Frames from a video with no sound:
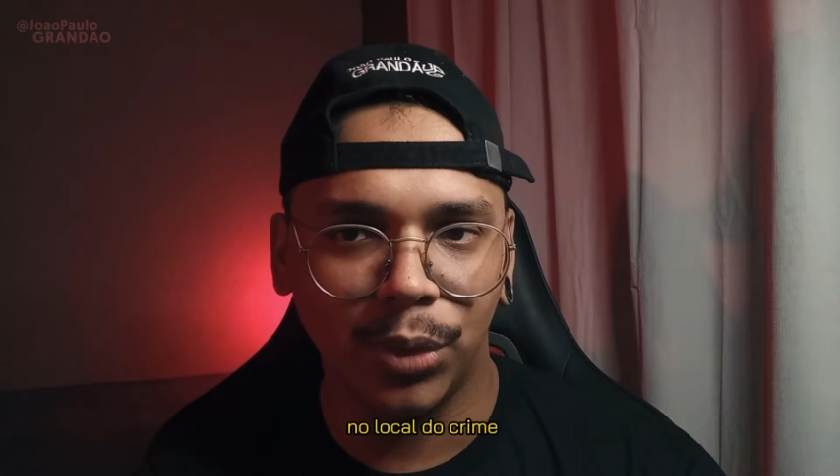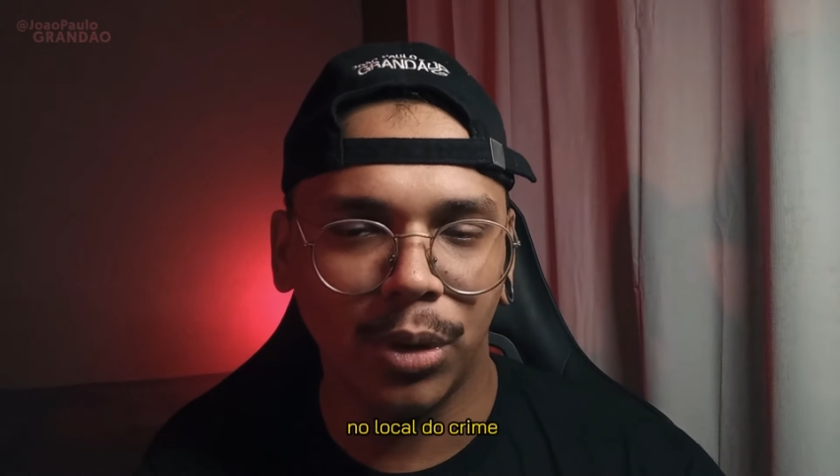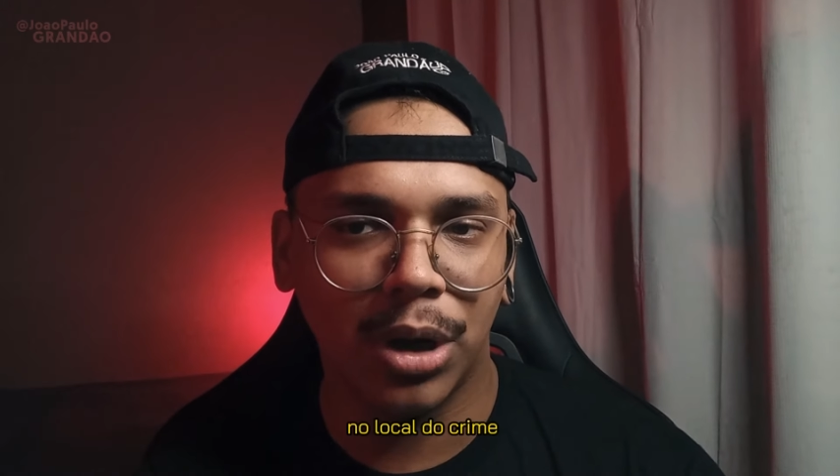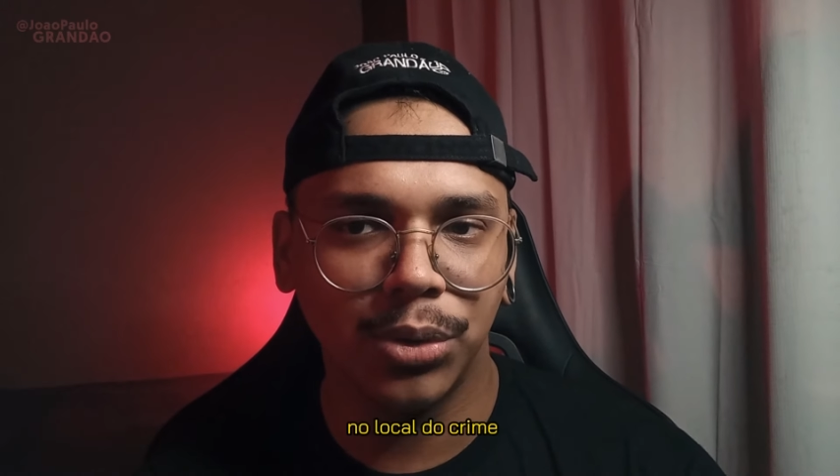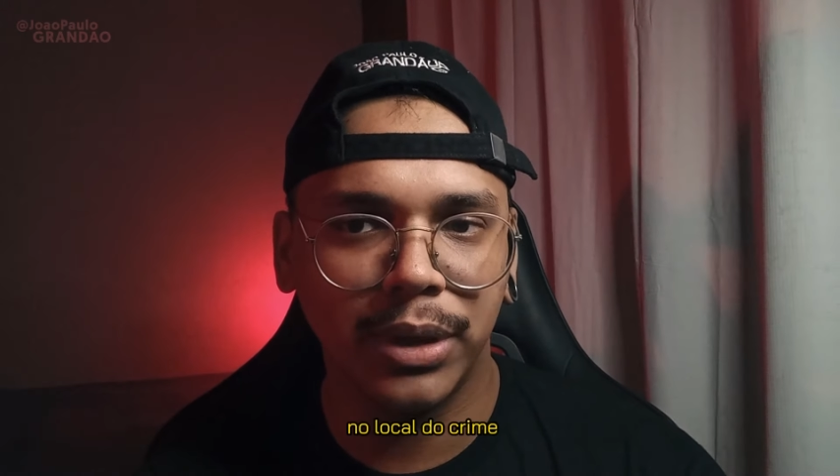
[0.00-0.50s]
No
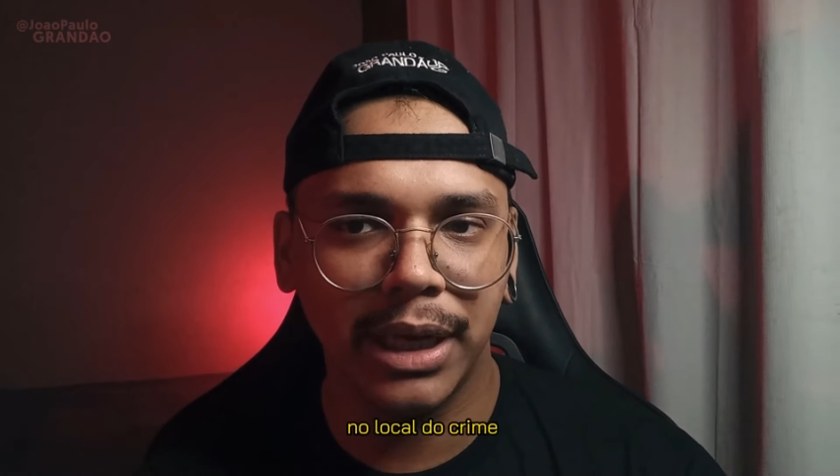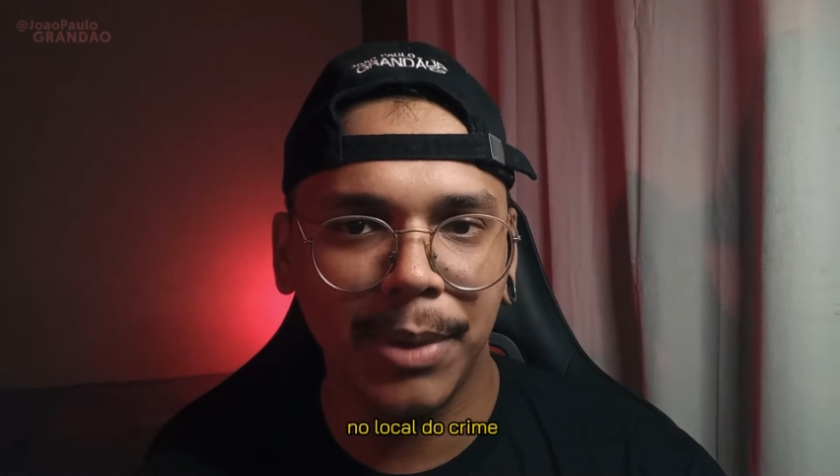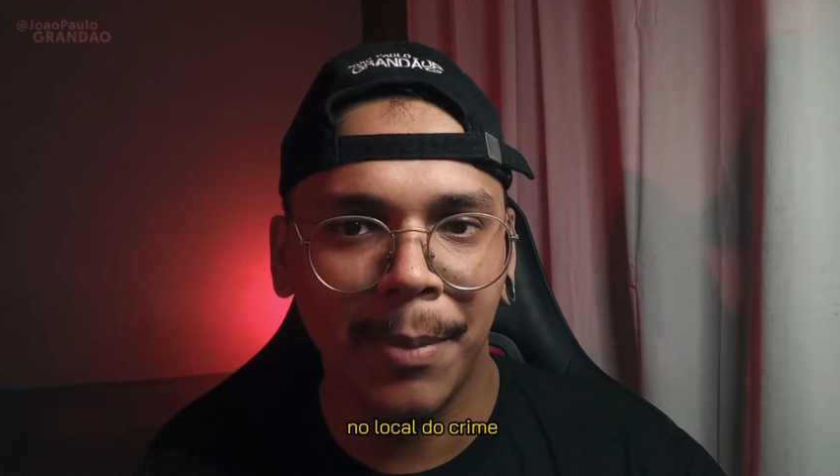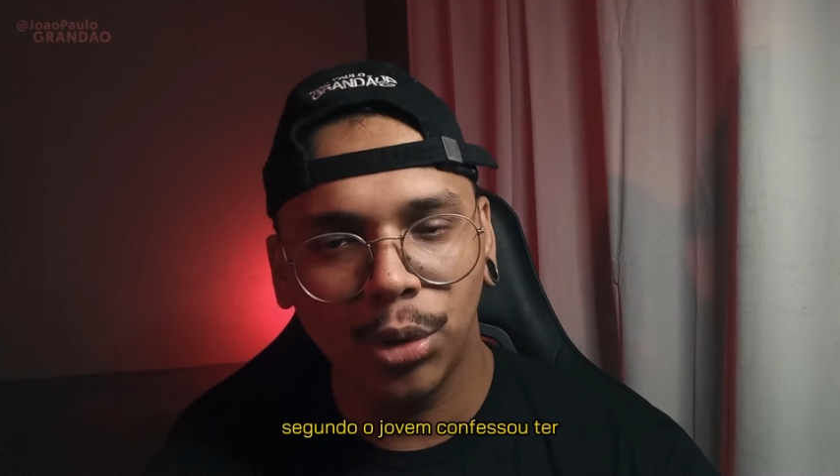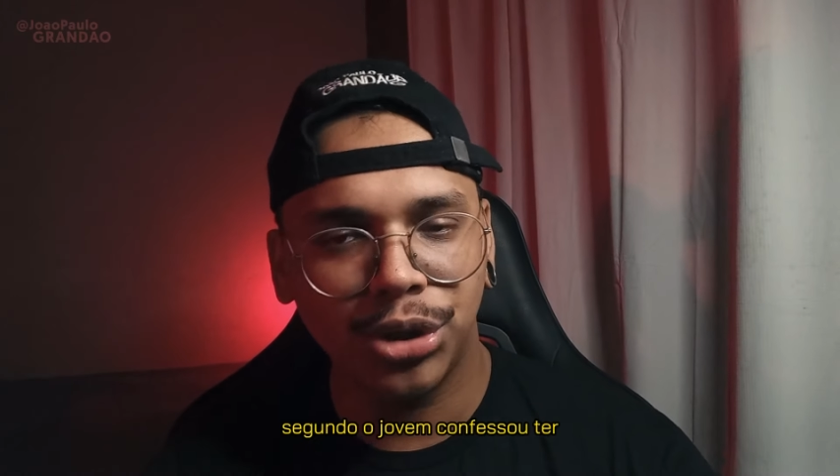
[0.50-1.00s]
local do
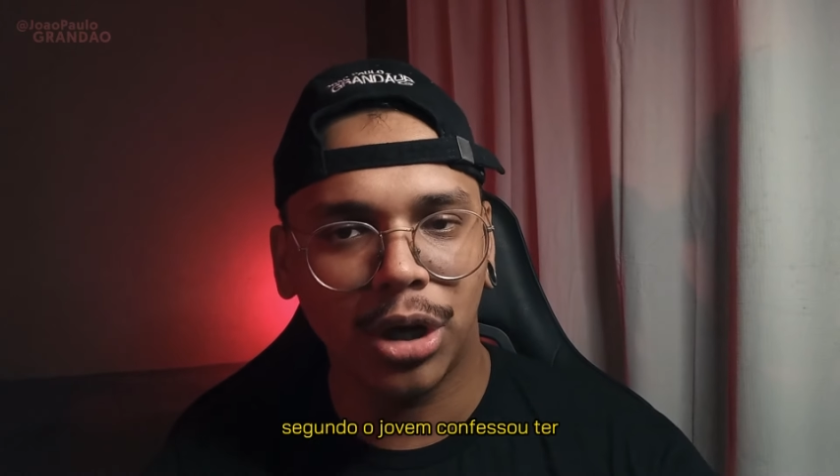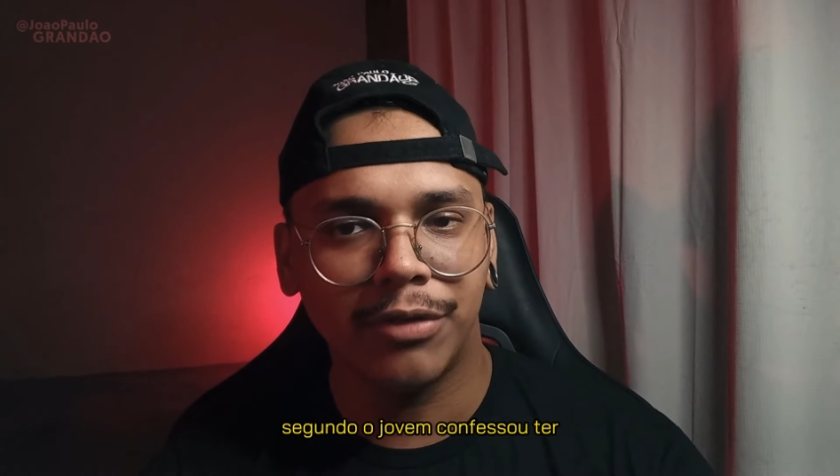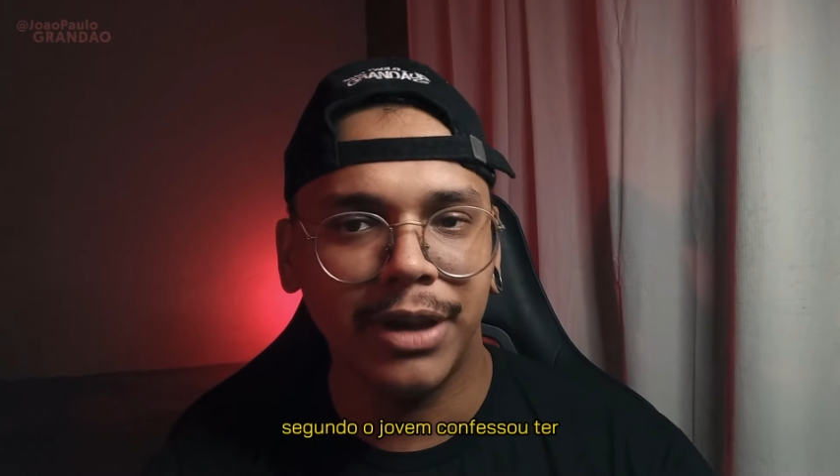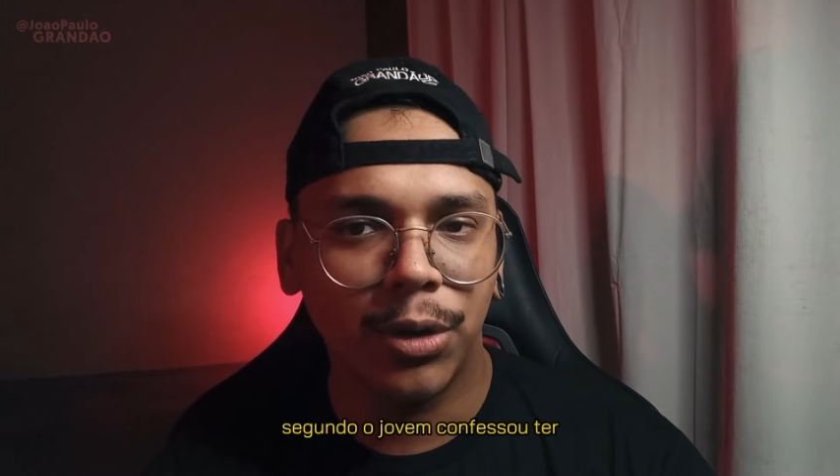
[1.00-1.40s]
crime, o jovem